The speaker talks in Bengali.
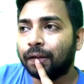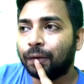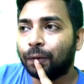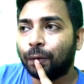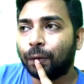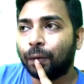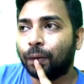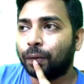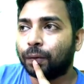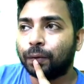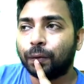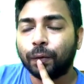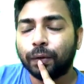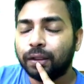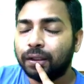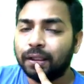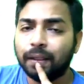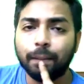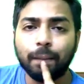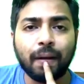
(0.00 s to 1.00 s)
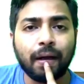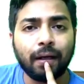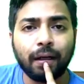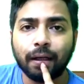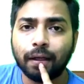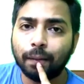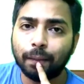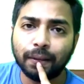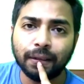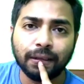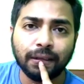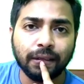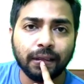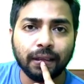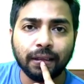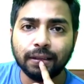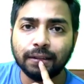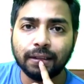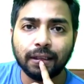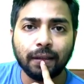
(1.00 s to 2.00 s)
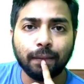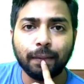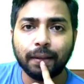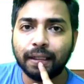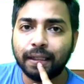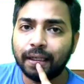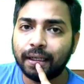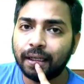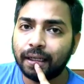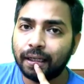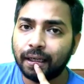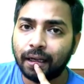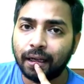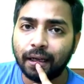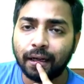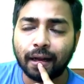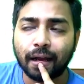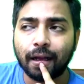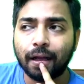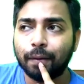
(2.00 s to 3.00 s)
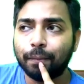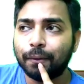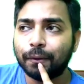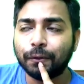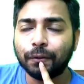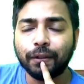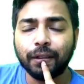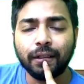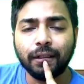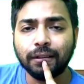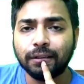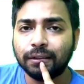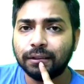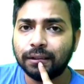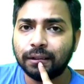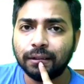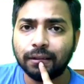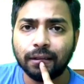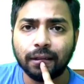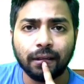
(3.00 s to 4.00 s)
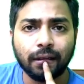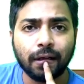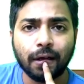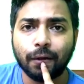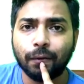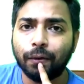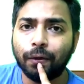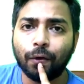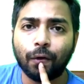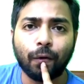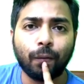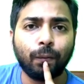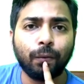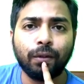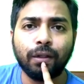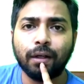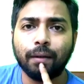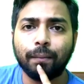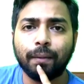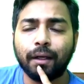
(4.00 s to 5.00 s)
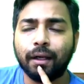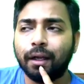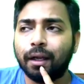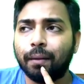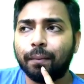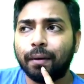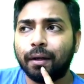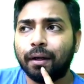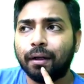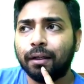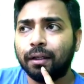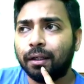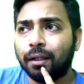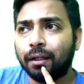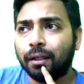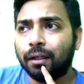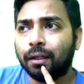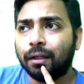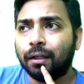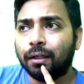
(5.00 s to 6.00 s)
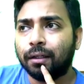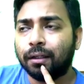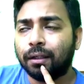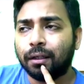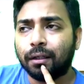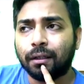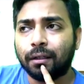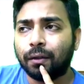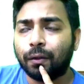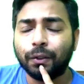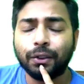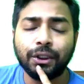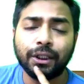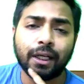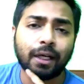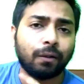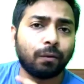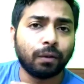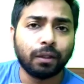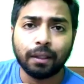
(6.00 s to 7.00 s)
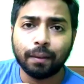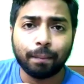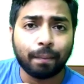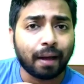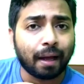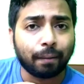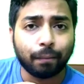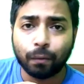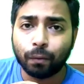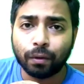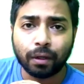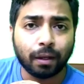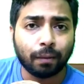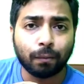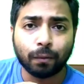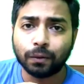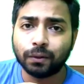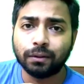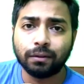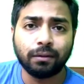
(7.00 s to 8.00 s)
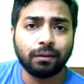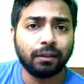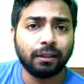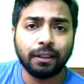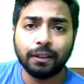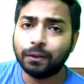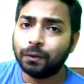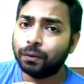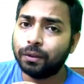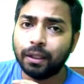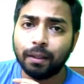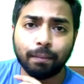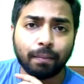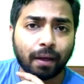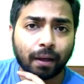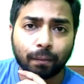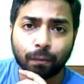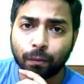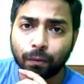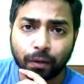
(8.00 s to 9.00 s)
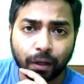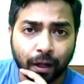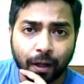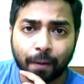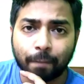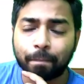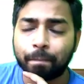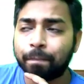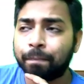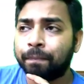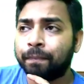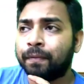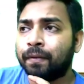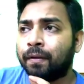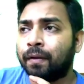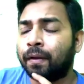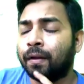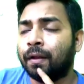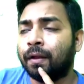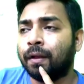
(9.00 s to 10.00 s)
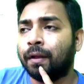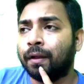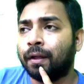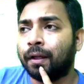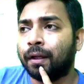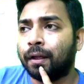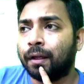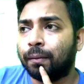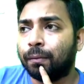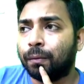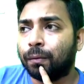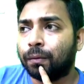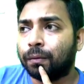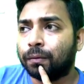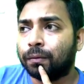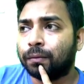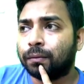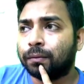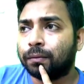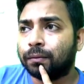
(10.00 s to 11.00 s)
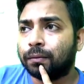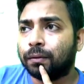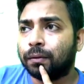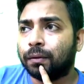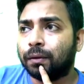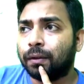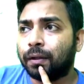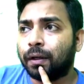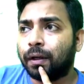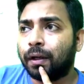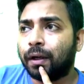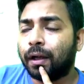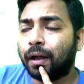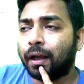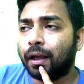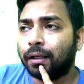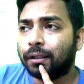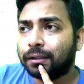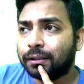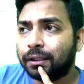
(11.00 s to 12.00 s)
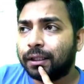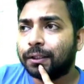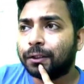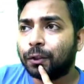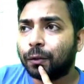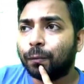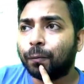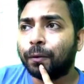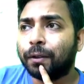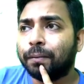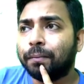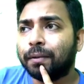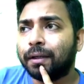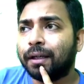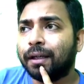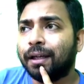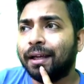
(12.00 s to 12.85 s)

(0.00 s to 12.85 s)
তো সত্যি বাংলা কমার্শিয়াল সিনেমা টিকিয়ে রাখার পেছনে জিৎ গাঙ্গুলির অবদান মানে আমরা অস্বীকার করতে পারবো না বস কিছুতেই পারবো না এবং সে সময় মানে